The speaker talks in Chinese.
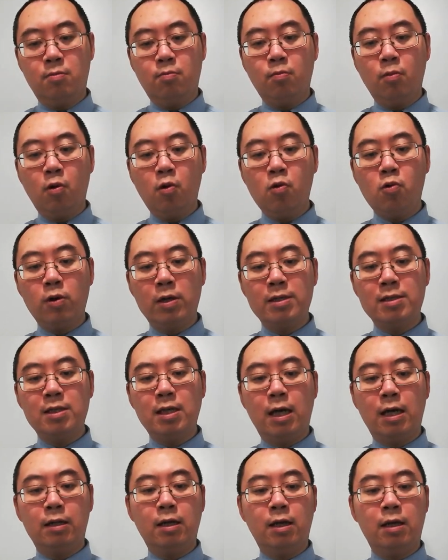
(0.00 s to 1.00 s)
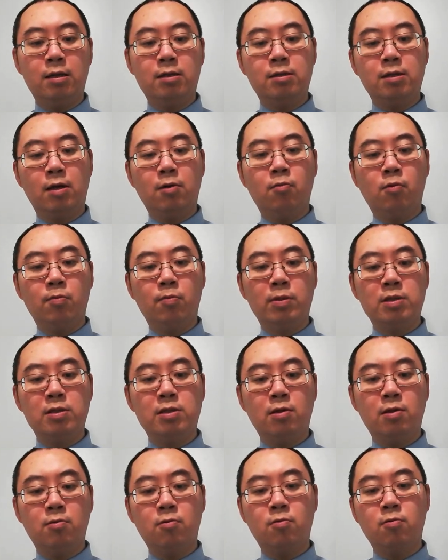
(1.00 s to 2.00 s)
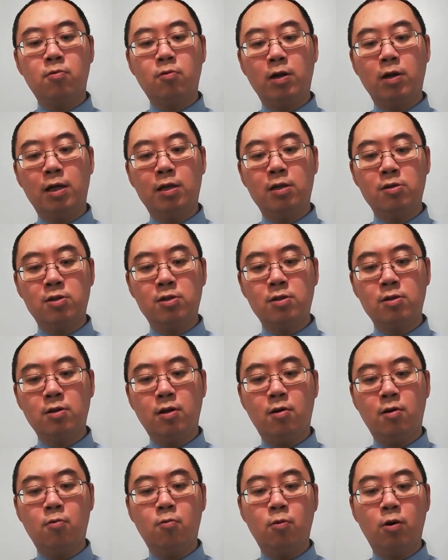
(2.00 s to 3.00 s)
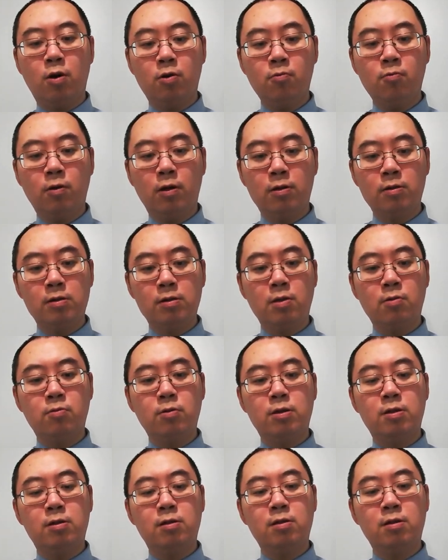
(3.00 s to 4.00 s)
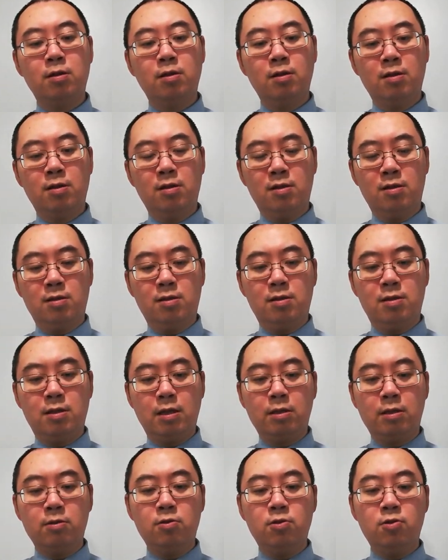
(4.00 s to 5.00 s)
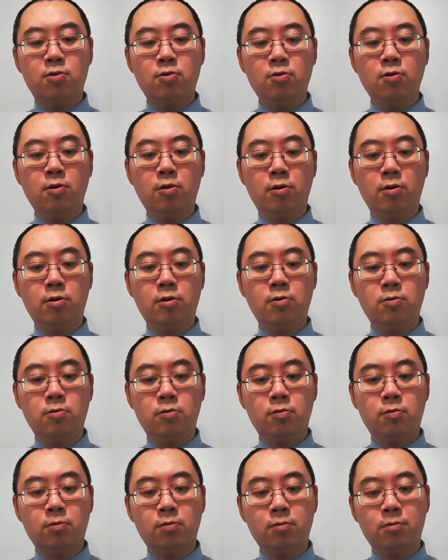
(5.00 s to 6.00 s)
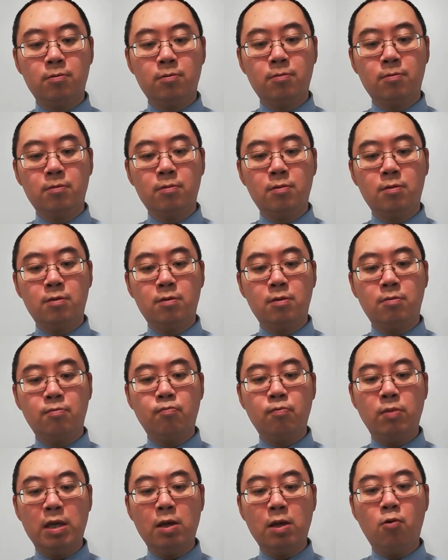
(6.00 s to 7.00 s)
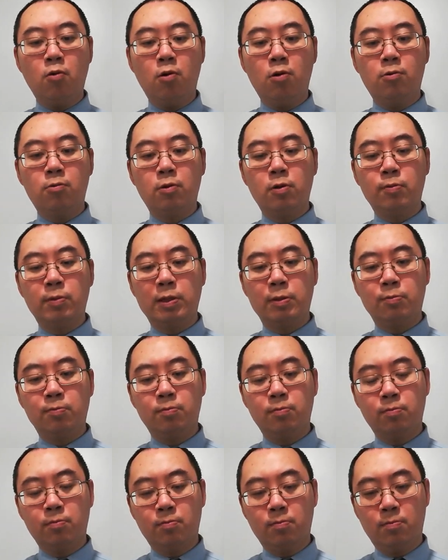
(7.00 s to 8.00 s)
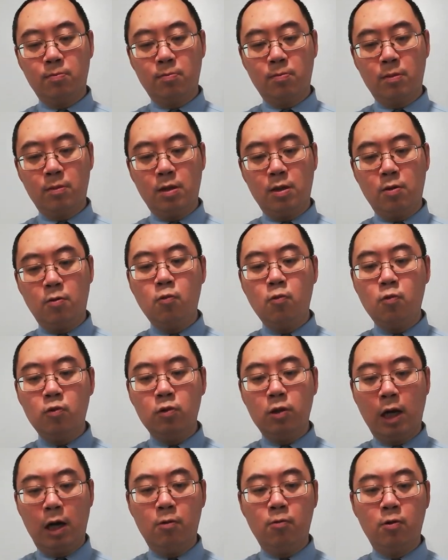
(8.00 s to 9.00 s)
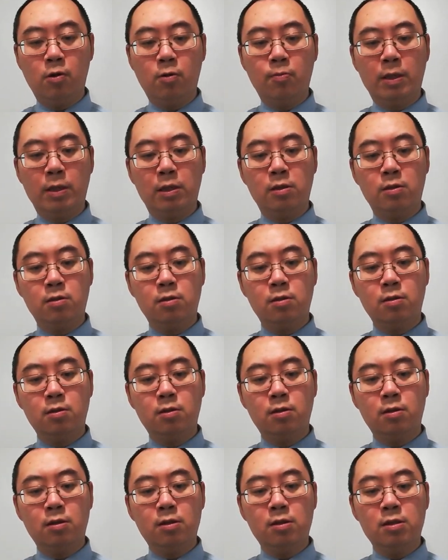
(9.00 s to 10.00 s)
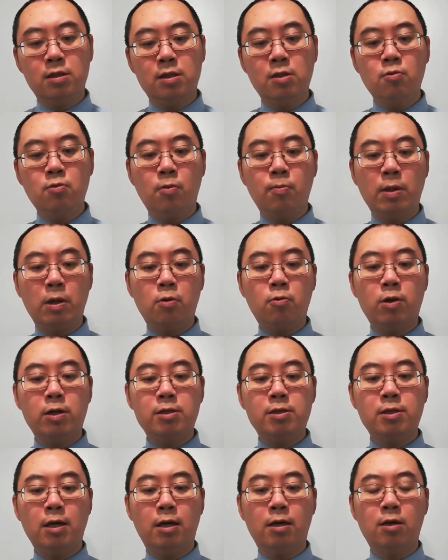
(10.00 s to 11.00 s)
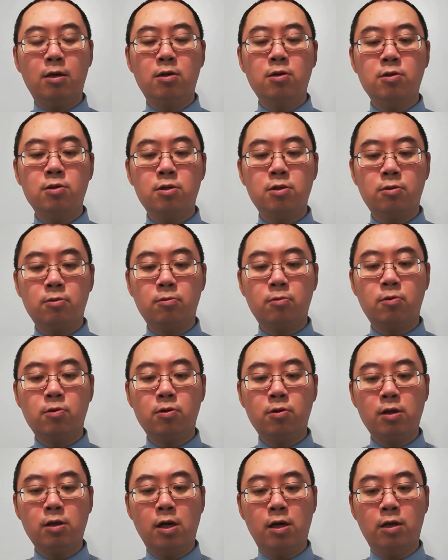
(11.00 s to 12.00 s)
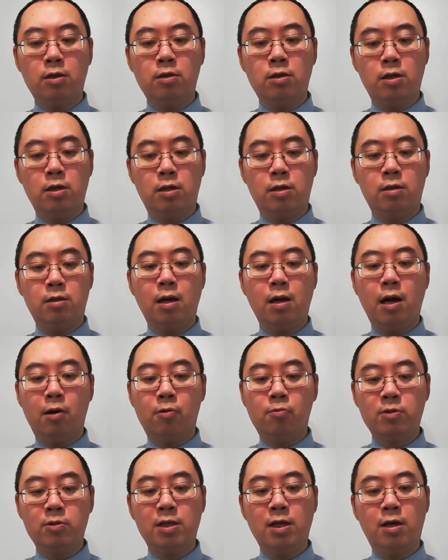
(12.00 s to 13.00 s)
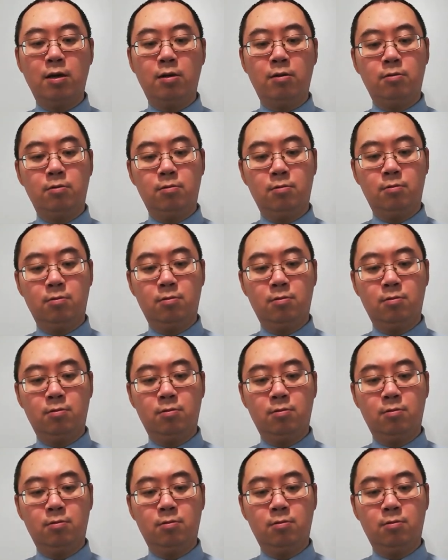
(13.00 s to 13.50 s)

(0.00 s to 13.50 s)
魔鬼撒旦在我们受苦难的时候，往往就会乘虚而入，迷惑我们，误导我们，使我们跪上各种各样的偶像。